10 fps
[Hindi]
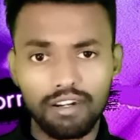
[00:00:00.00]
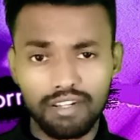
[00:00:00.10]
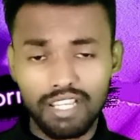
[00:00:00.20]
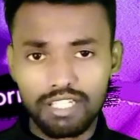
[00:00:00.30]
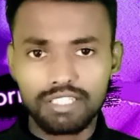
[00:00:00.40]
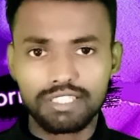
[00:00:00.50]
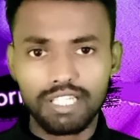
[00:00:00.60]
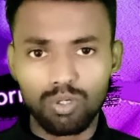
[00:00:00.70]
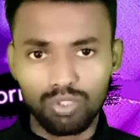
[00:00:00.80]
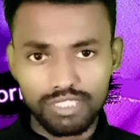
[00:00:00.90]
से भी
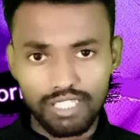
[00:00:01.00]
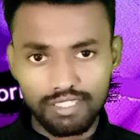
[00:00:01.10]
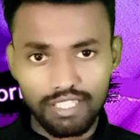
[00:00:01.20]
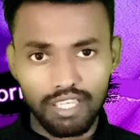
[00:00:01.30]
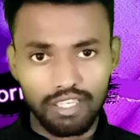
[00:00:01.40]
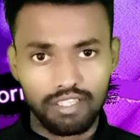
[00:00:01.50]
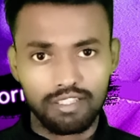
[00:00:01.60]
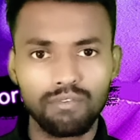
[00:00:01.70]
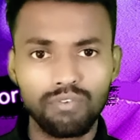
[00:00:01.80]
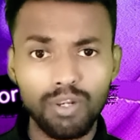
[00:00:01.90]
अनरियलिस्टिक हो जाती
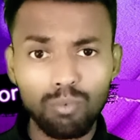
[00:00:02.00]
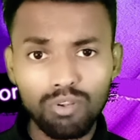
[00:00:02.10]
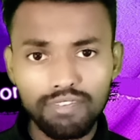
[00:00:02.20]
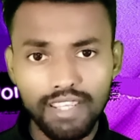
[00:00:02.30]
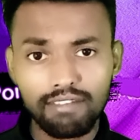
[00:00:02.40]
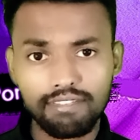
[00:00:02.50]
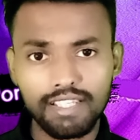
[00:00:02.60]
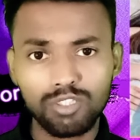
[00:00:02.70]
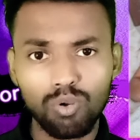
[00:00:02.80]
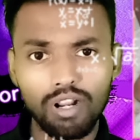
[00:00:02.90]
है फिर वो
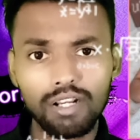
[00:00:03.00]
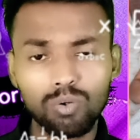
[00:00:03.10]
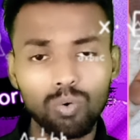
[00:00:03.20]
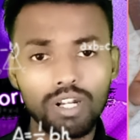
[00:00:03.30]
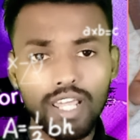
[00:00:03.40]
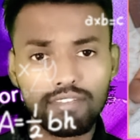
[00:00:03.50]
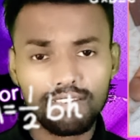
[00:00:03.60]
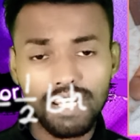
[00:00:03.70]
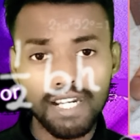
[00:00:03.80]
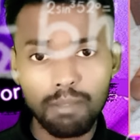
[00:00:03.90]
सेक्स के दौरान
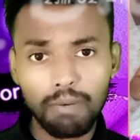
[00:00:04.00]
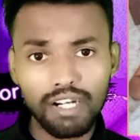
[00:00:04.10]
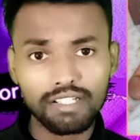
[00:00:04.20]
उल्टा सीधा